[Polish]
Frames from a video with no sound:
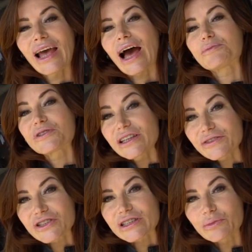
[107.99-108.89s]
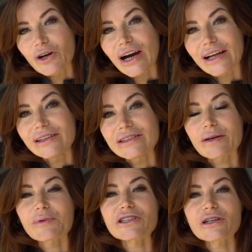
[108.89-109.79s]
A przede wszystkim, kochani,
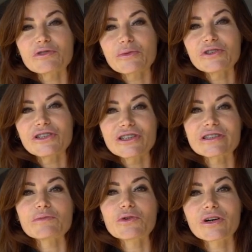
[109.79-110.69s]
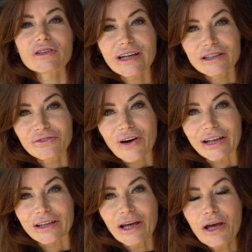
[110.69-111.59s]
zapraszam, żebyście się ze mną kontaktowali,